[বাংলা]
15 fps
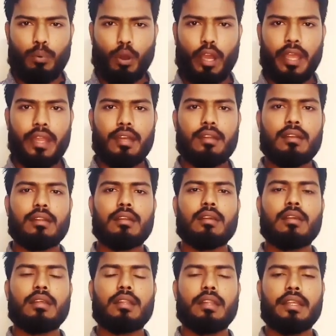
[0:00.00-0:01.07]
পয়েন্ট
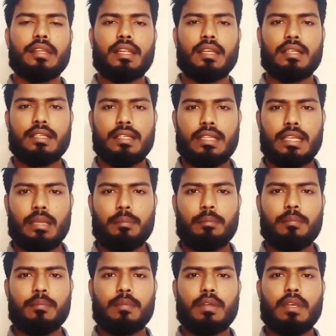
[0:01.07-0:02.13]
নিডল টিপ
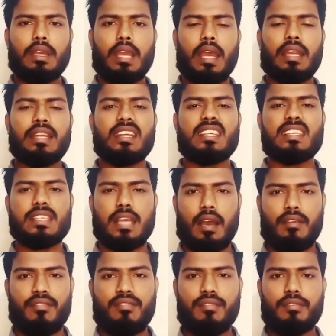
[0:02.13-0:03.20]
অ্যান্ড
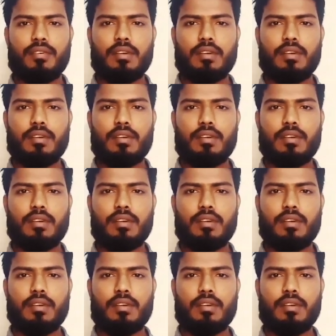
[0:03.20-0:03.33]
স্কার্ফ